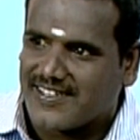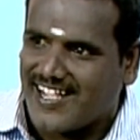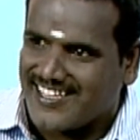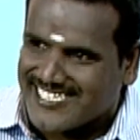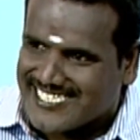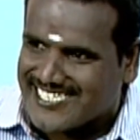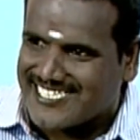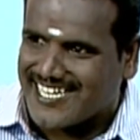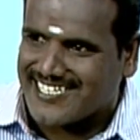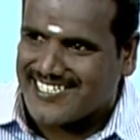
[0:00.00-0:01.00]
காந்தி
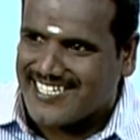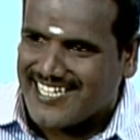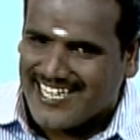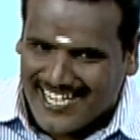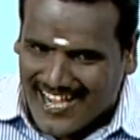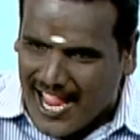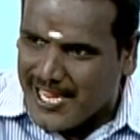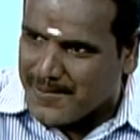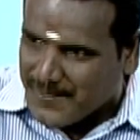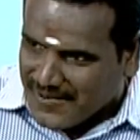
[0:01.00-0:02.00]
சிரித்தார் என்
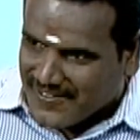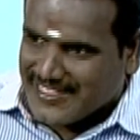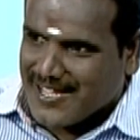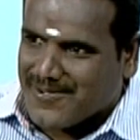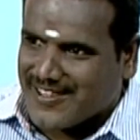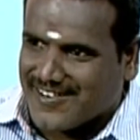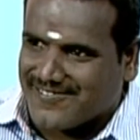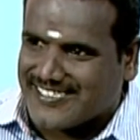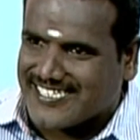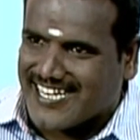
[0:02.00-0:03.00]
நாய்க்கு பேர் வந்தே மாதரன்
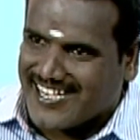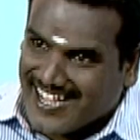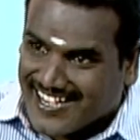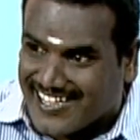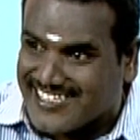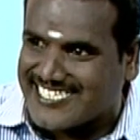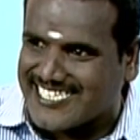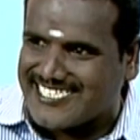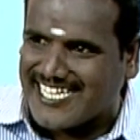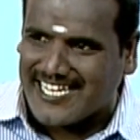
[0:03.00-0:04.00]
வச்சுருக்கேன்னா காந்தி
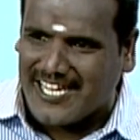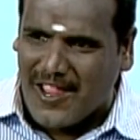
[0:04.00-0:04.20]
சிரித்தார்